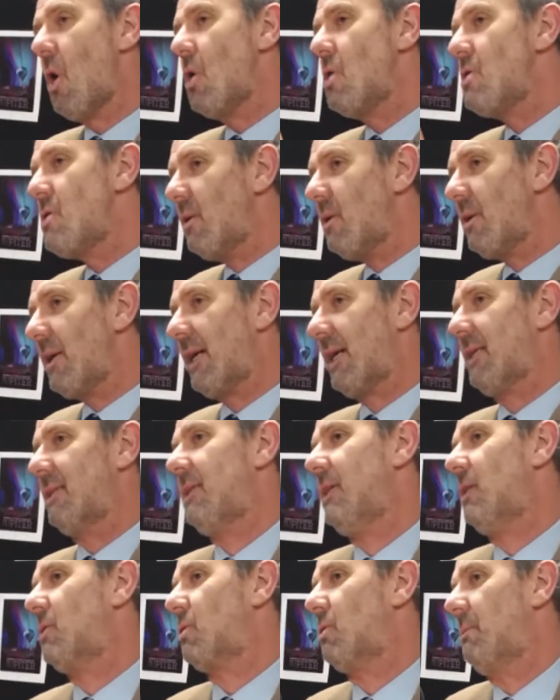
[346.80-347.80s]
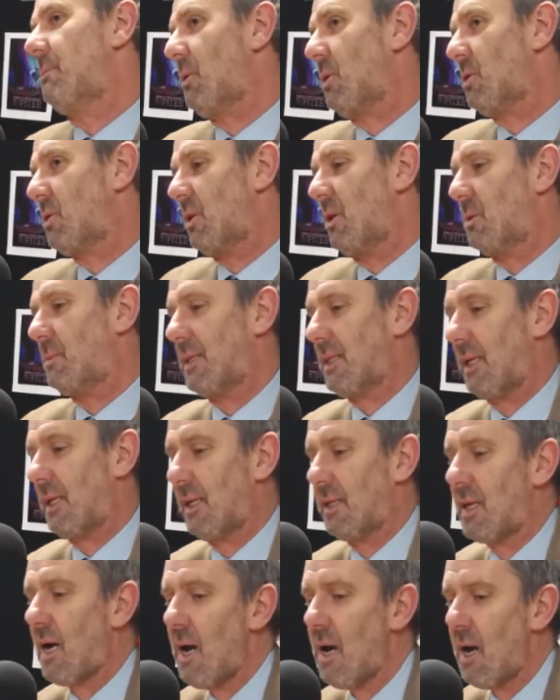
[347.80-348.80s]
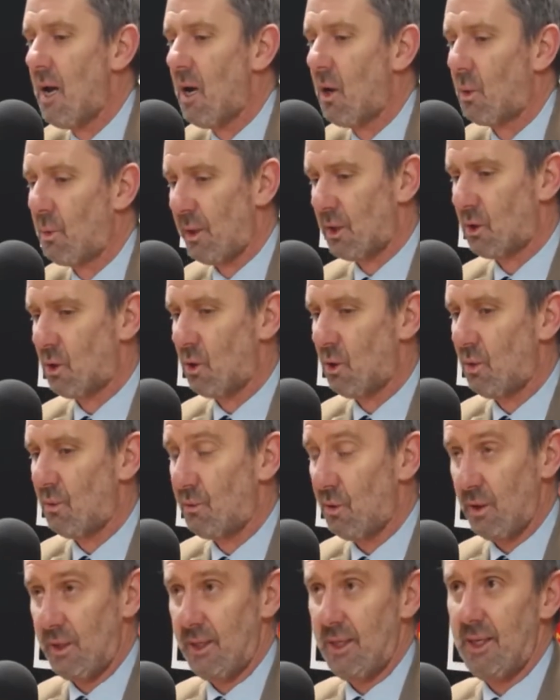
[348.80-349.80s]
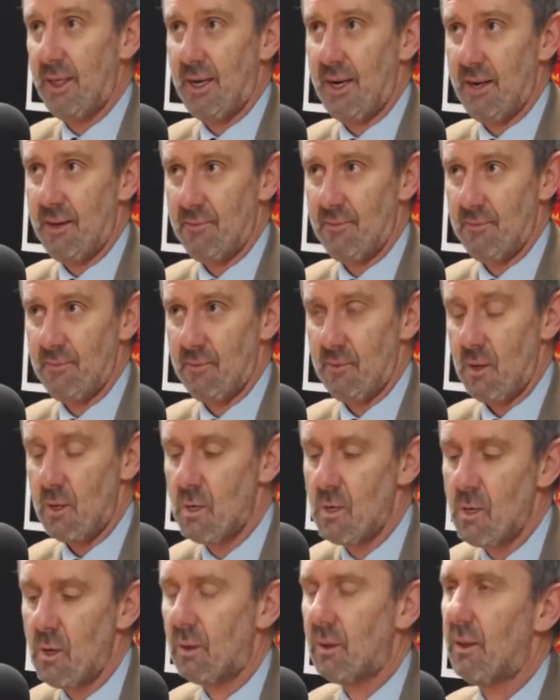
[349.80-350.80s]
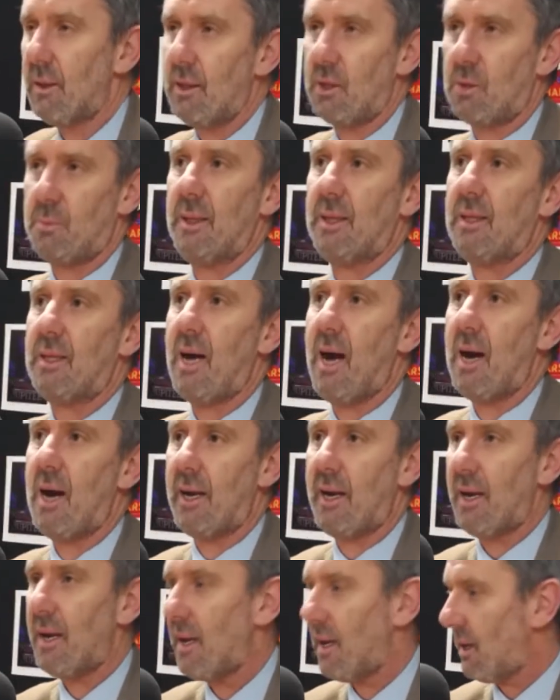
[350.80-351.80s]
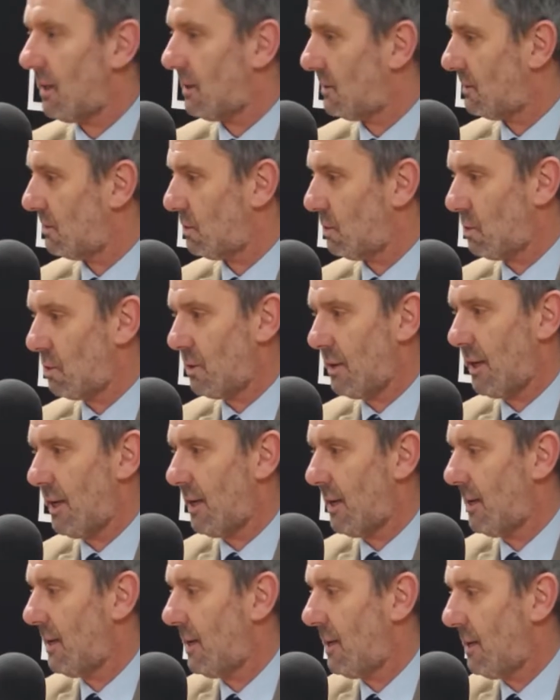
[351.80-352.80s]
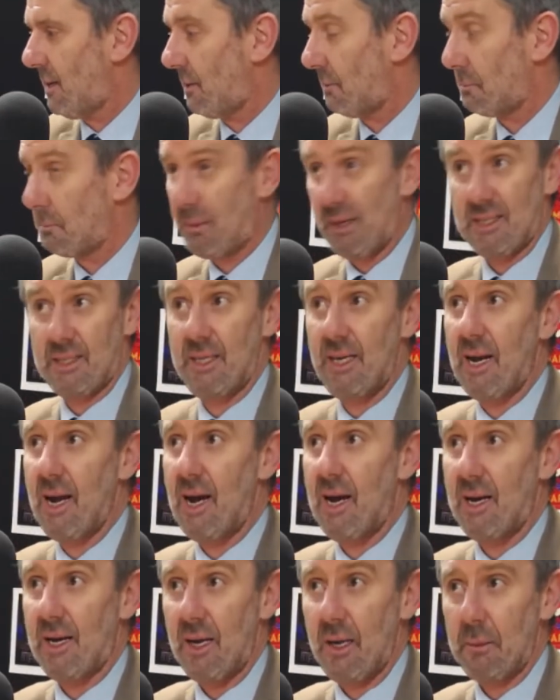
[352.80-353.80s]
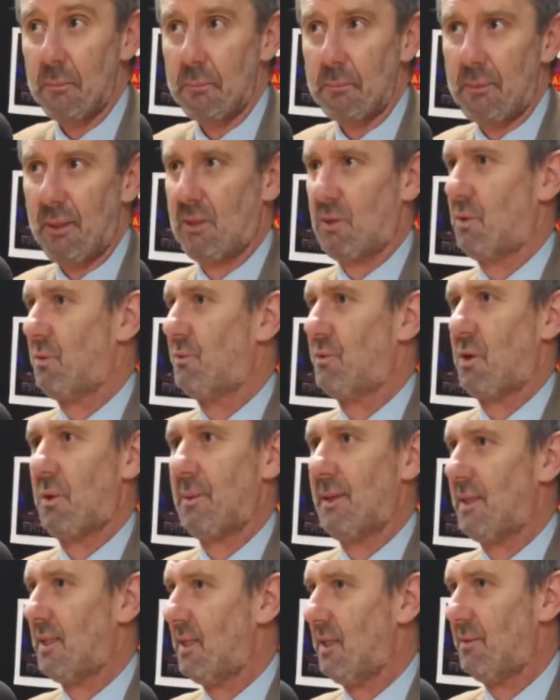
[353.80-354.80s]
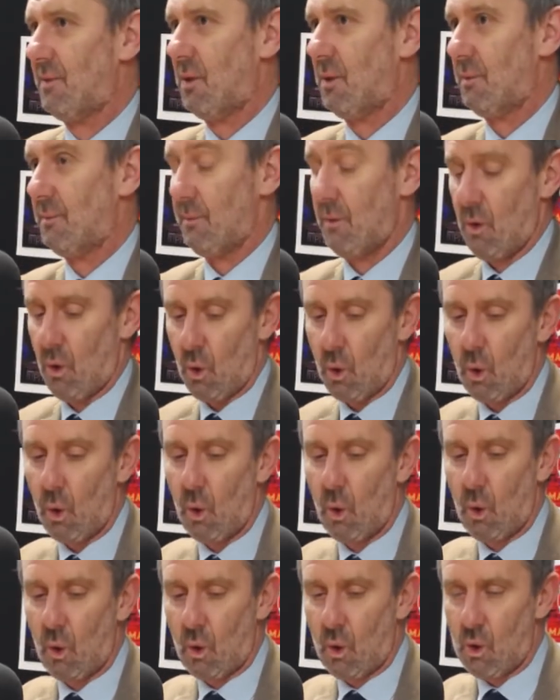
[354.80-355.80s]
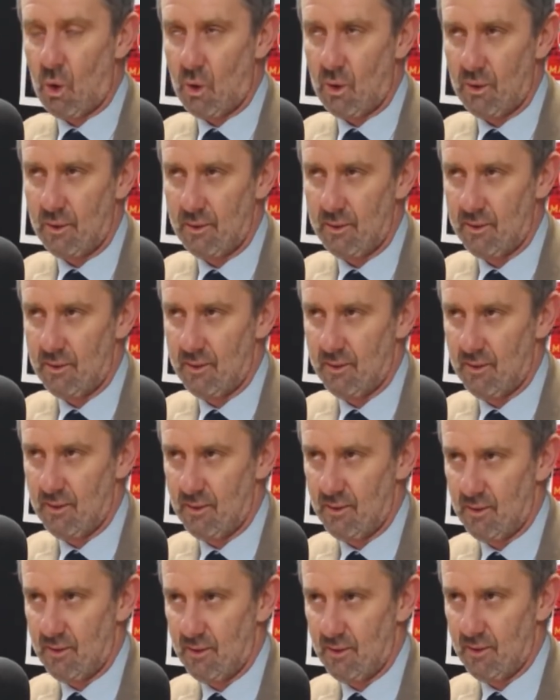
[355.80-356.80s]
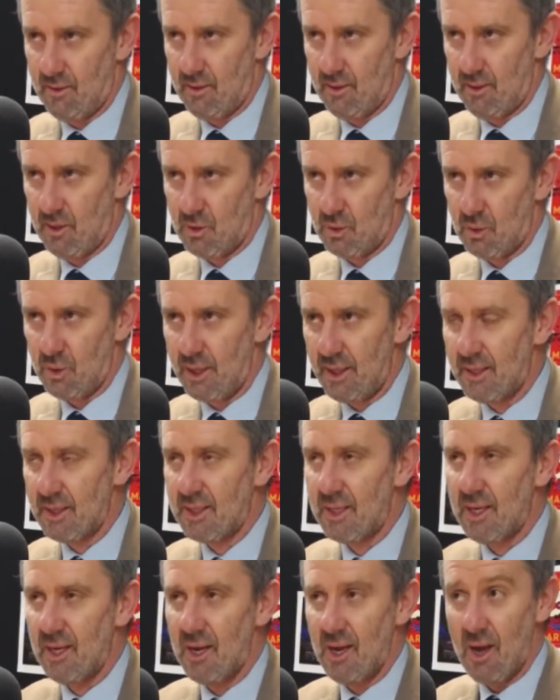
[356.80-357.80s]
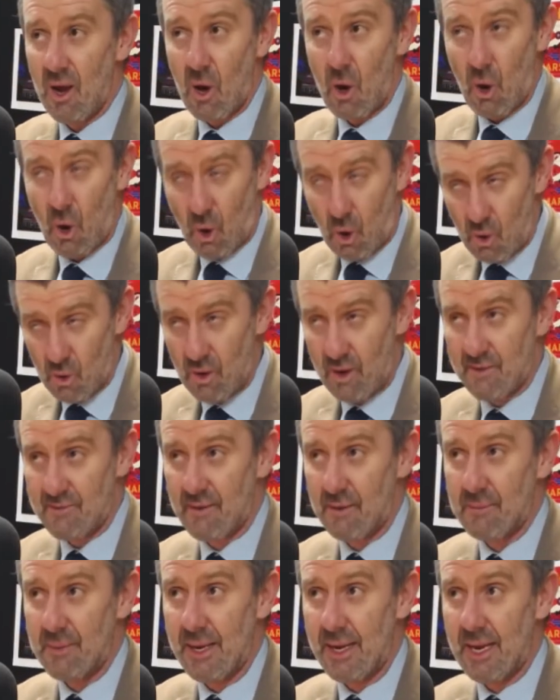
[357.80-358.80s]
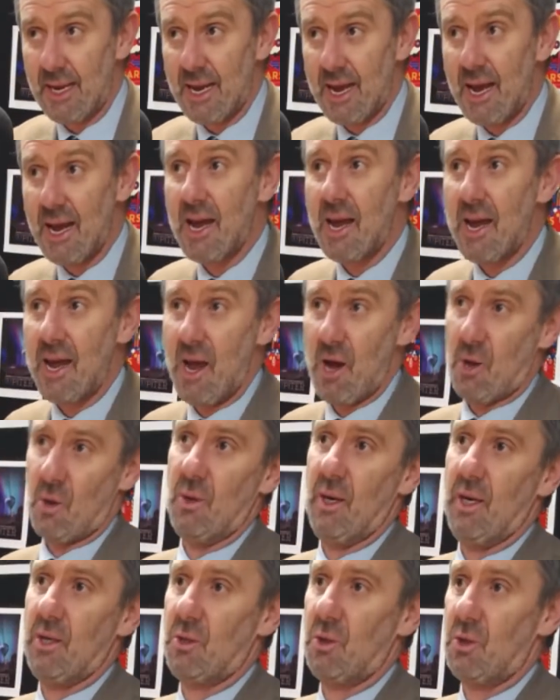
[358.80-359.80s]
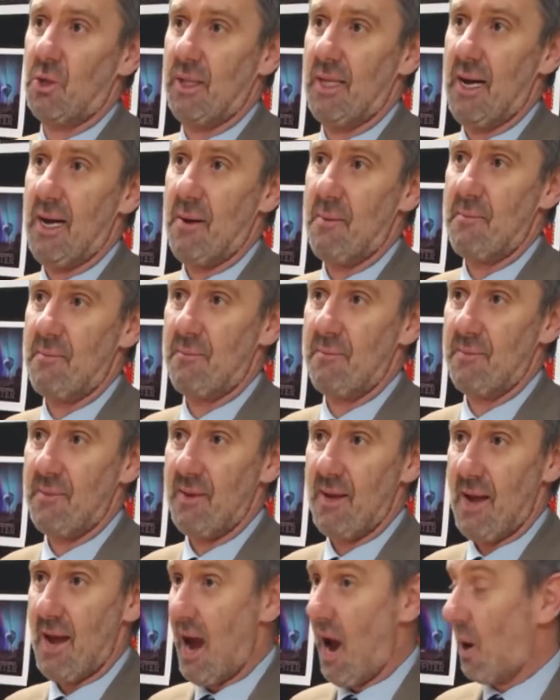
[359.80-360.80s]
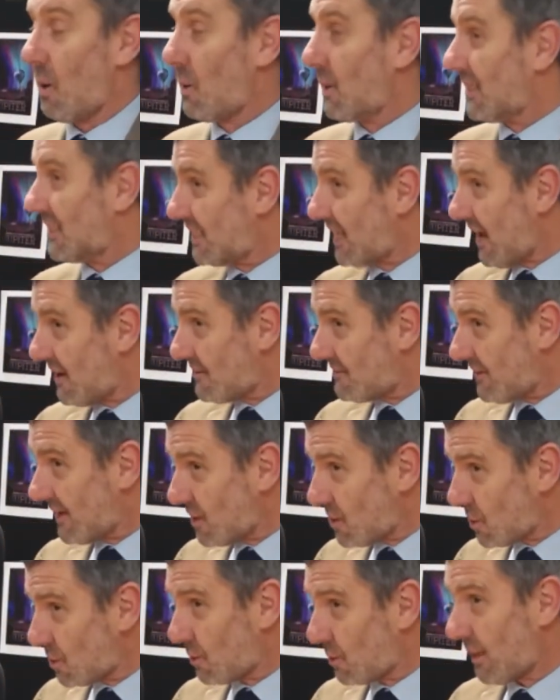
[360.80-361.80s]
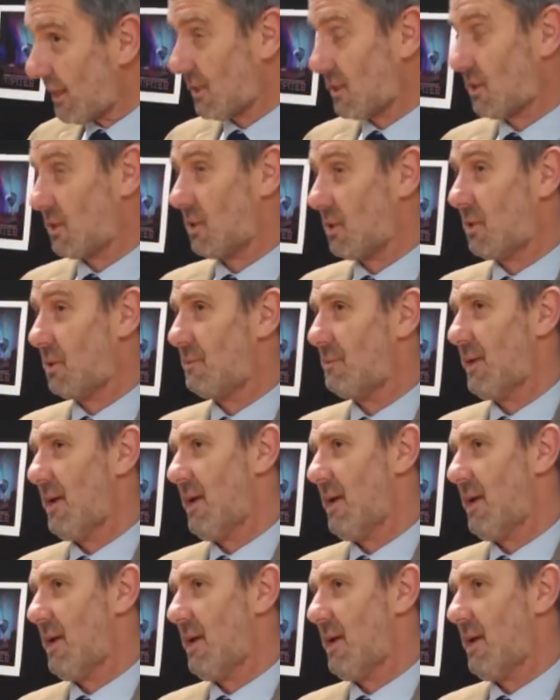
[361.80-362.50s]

non garantisco un posto di specialità, questo vuol dire non rispettare un basilare patto formativo con gli studenti, con le famiglie e con la società. Allora, se è vero questo,